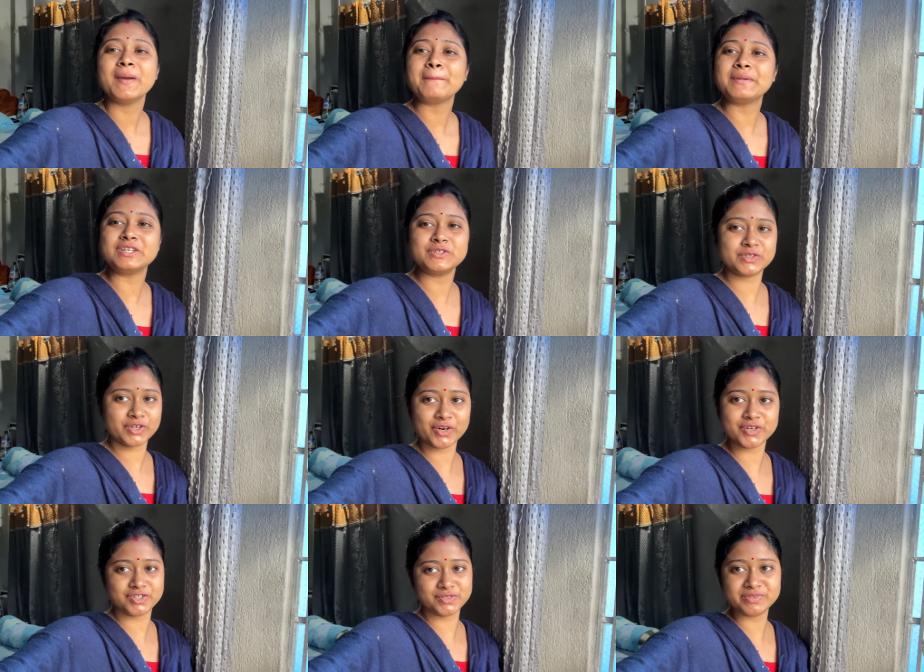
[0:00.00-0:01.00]
ভিডিওটা
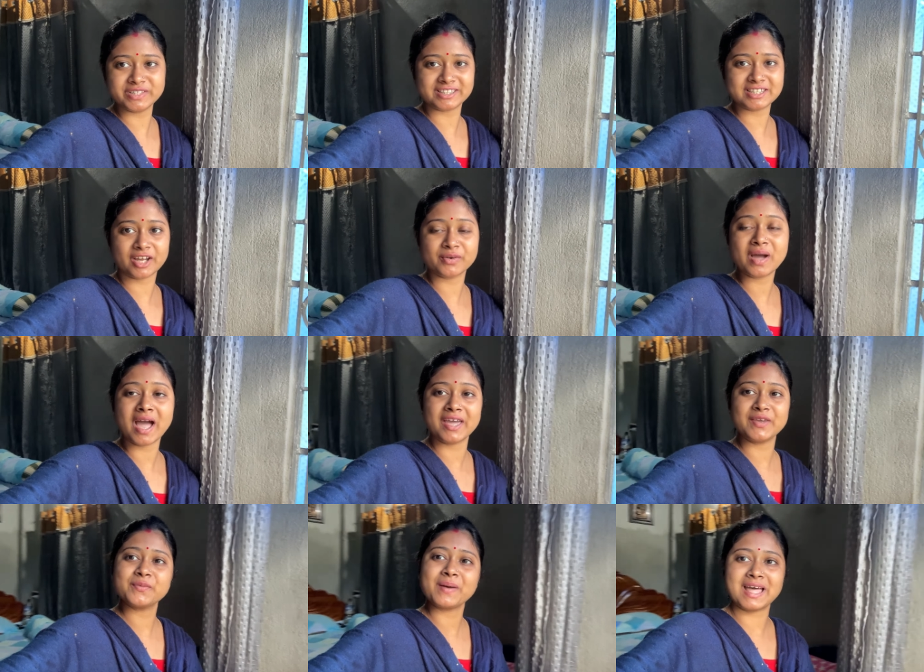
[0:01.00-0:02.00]
কন্টিনিউ দেখতে থাকো আই
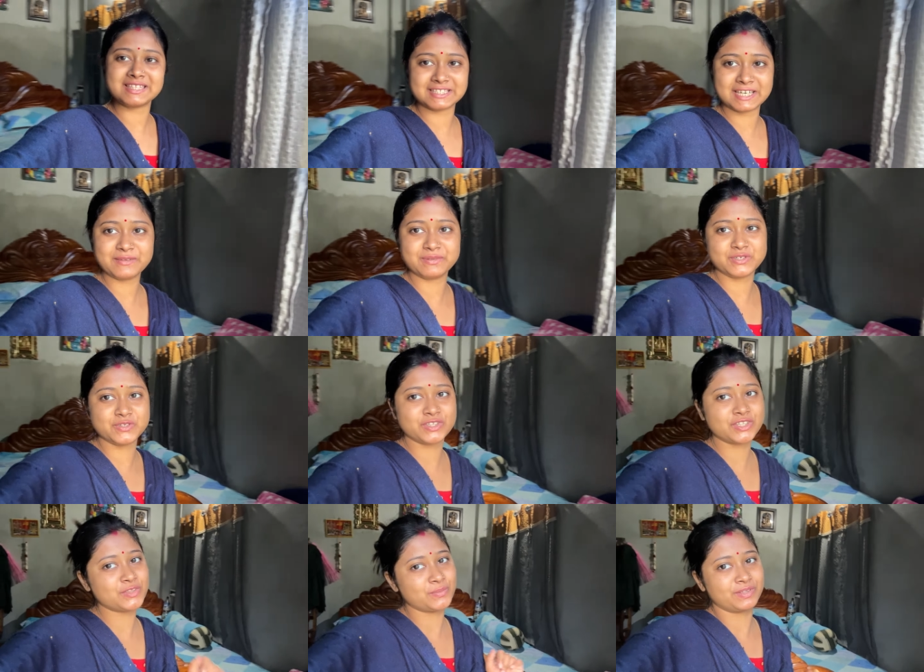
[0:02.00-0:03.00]
হোপ আজকের এই ভিডিও দেখতে
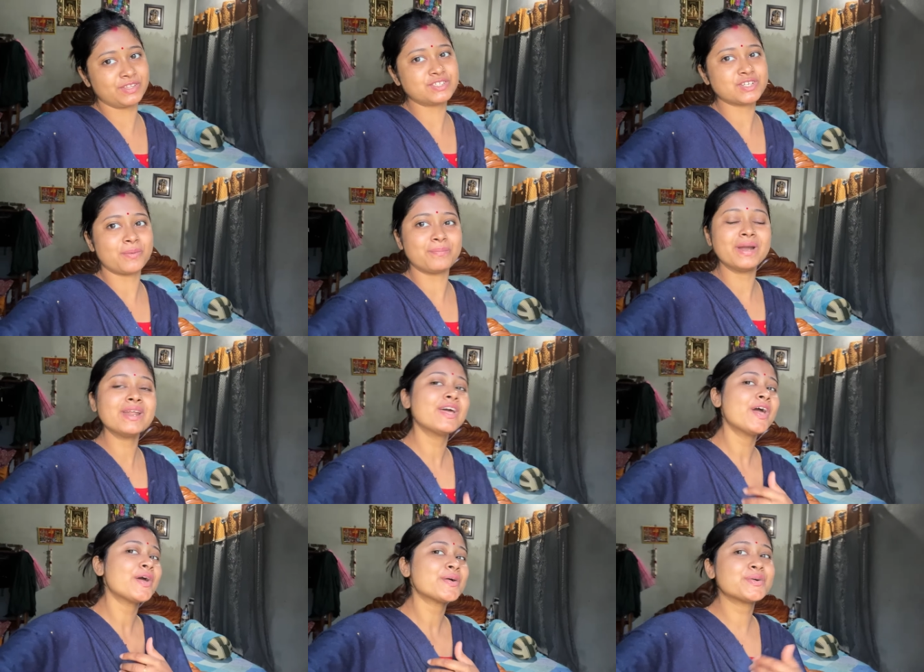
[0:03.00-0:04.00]
তোমাদের সবার
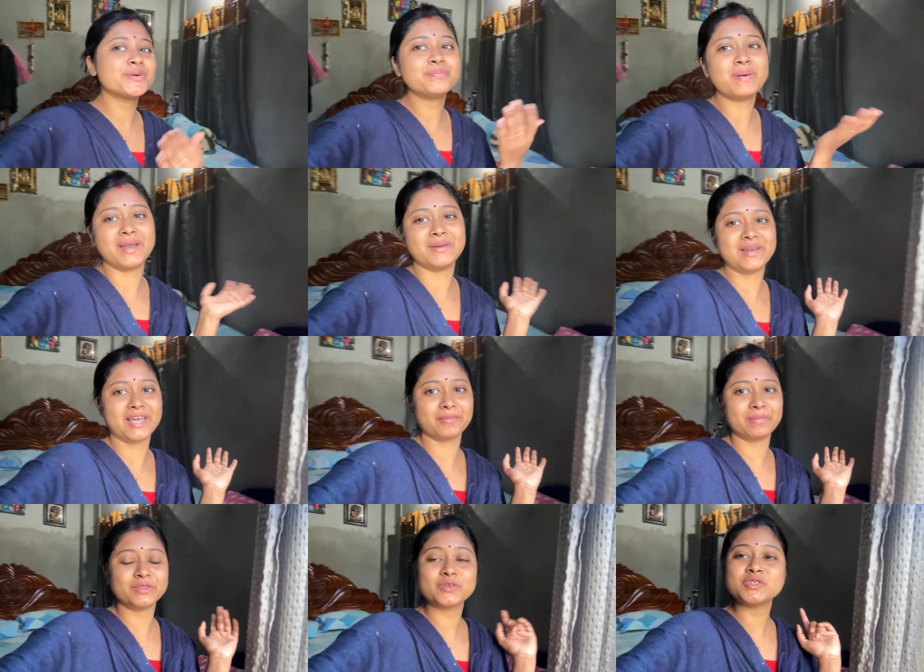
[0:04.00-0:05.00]
খুব ভালো
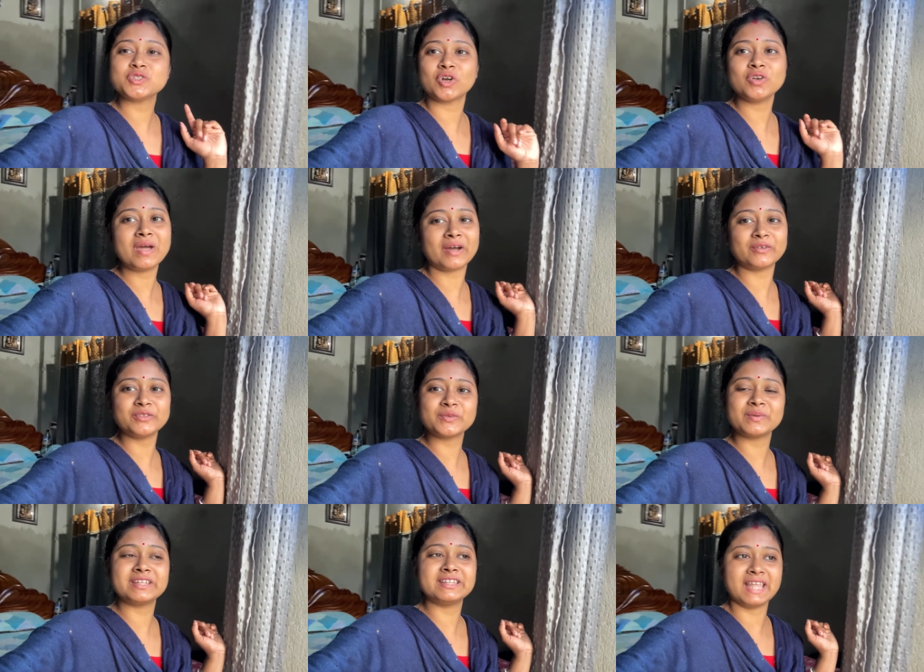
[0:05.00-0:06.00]
লাগবে তো চলো এখন
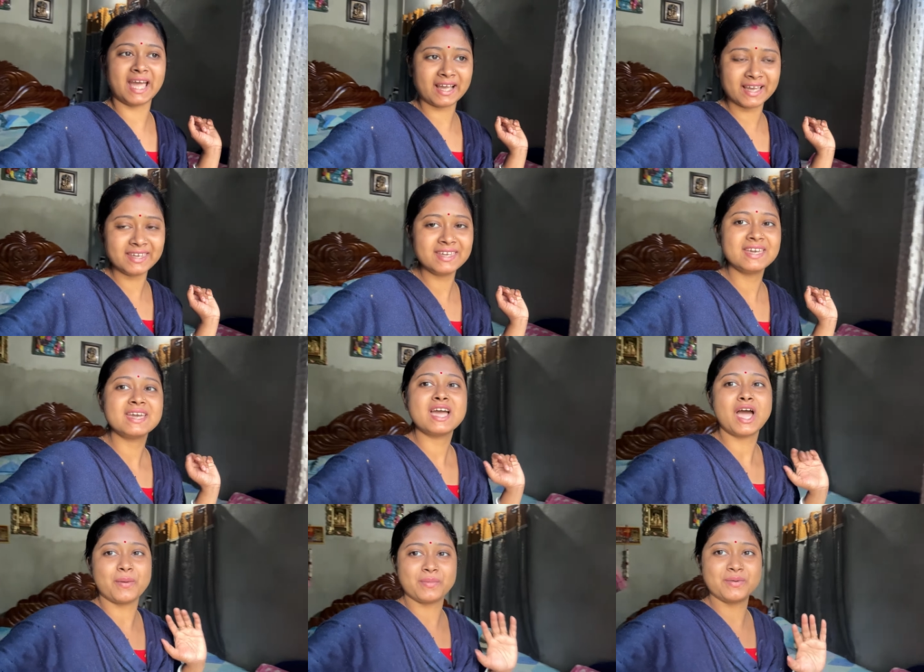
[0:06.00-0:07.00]
তোমাদের দেখাই
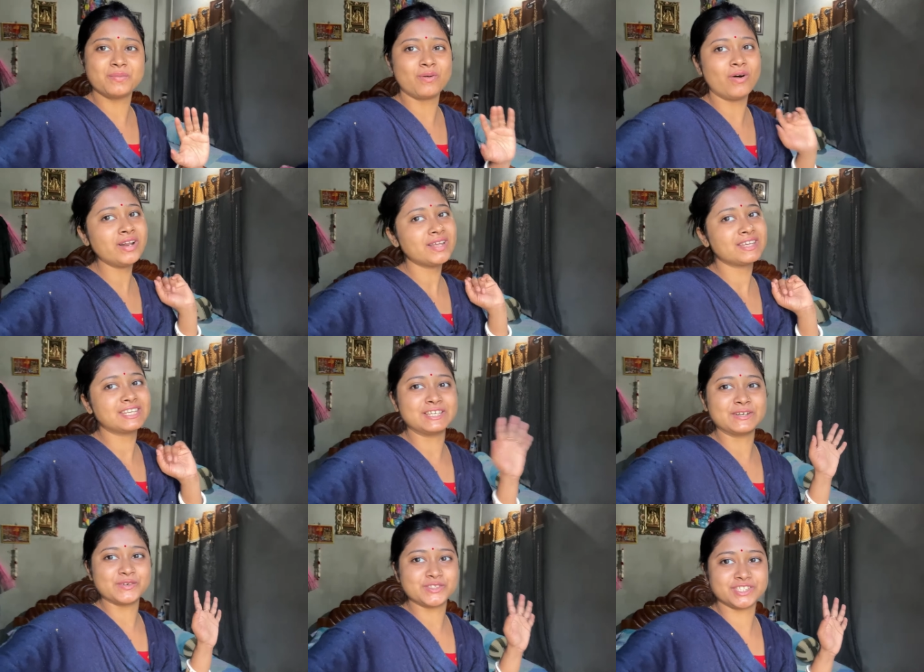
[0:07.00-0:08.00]
আমার বর কি
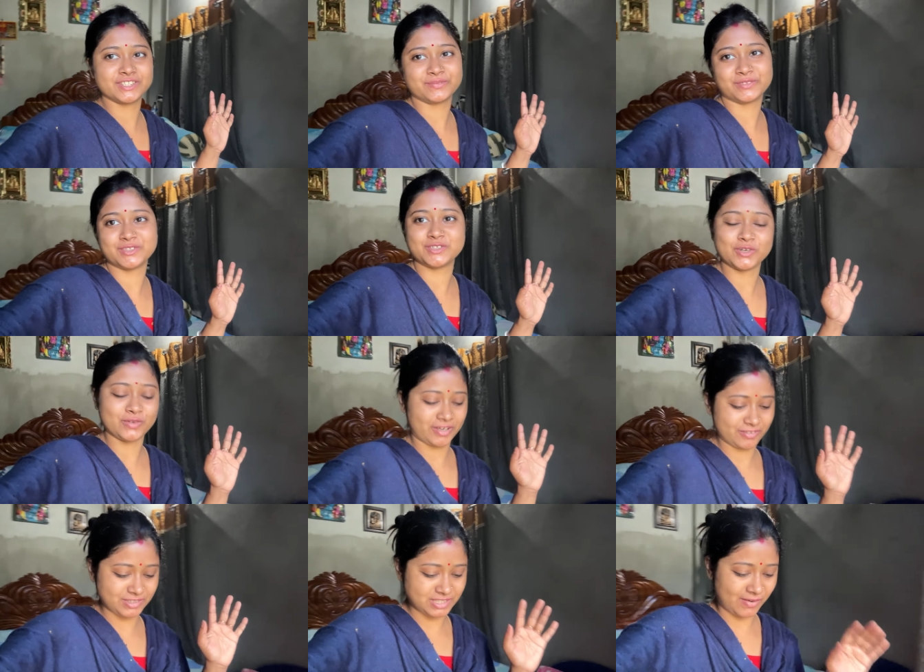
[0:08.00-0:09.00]
করছে চলো
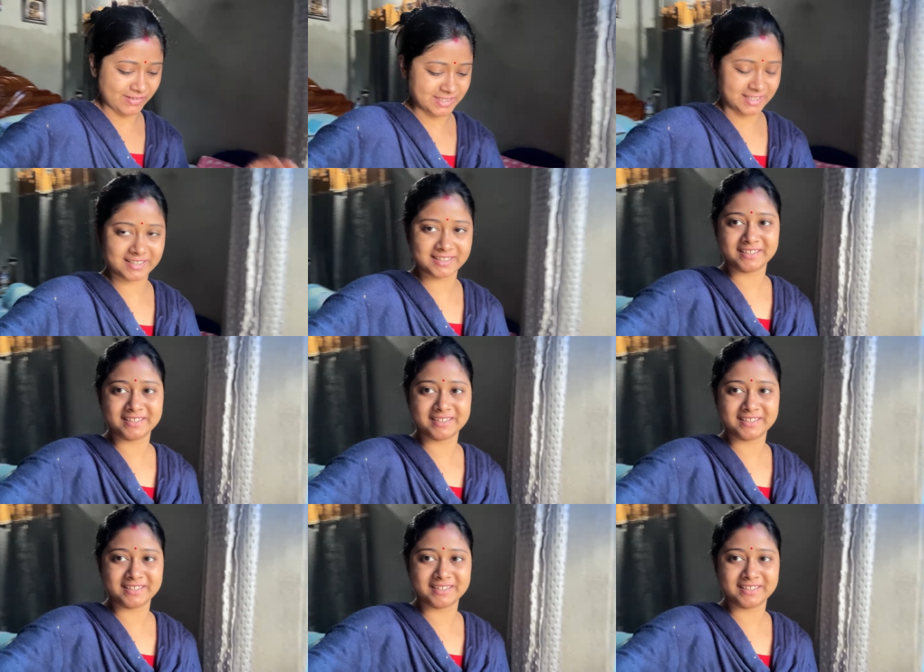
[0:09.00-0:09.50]
এখন যাওয়া যাক